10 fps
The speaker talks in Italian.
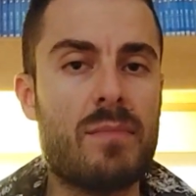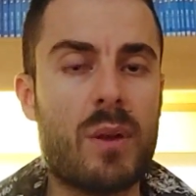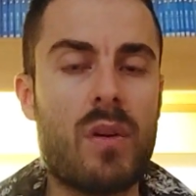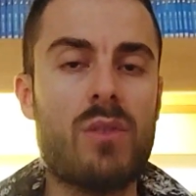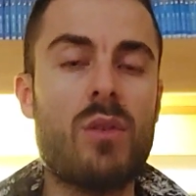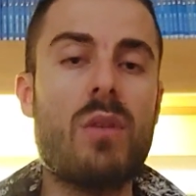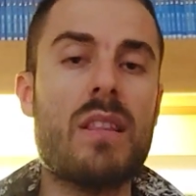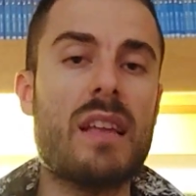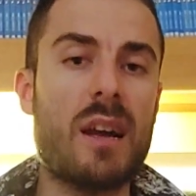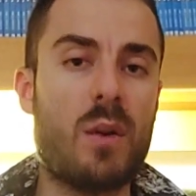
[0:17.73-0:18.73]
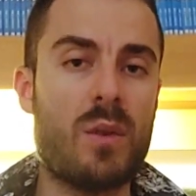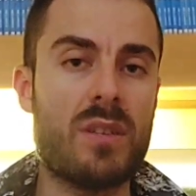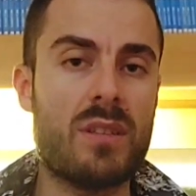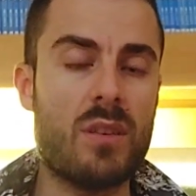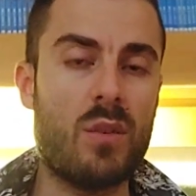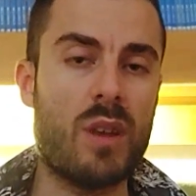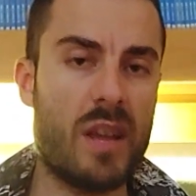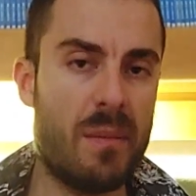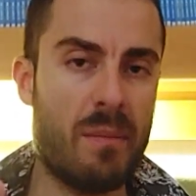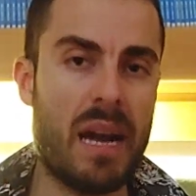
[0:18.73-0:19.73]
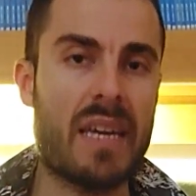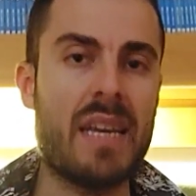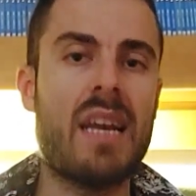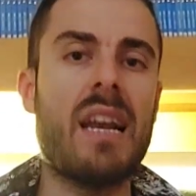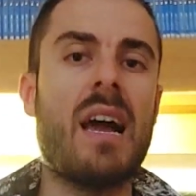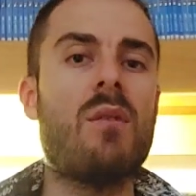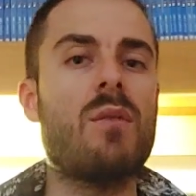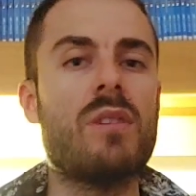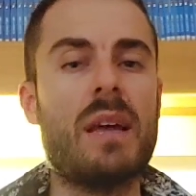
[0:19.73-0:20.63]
per quanto riguarda la questione Buggy il Clown.